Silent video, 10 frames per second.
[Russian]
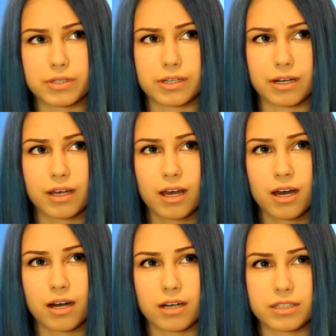быстро,
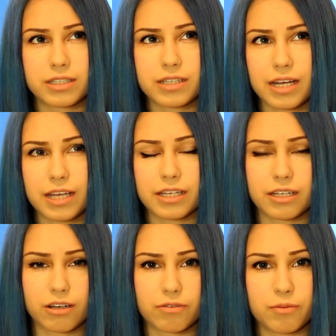а, средний
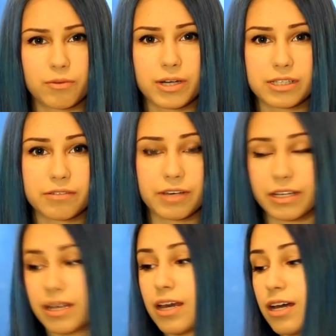так вымывать цвет.